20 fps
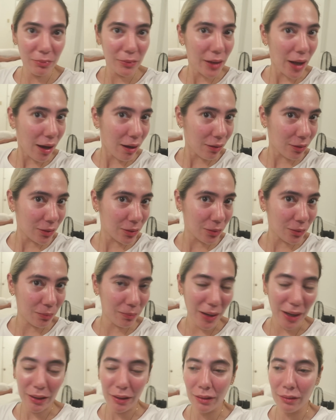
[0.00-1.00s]
na. Oh,
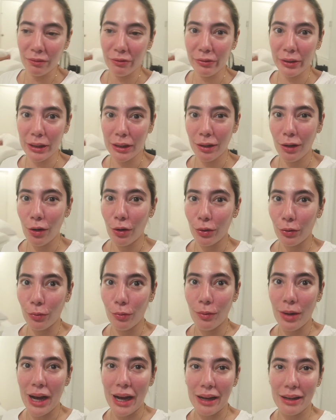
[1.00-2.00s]
parang tinulor
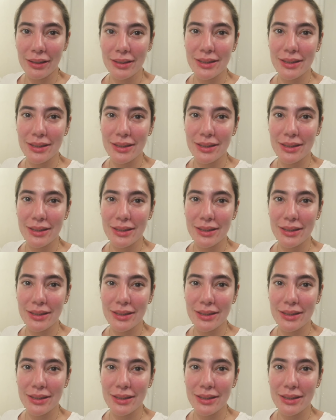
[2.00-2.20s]
wax.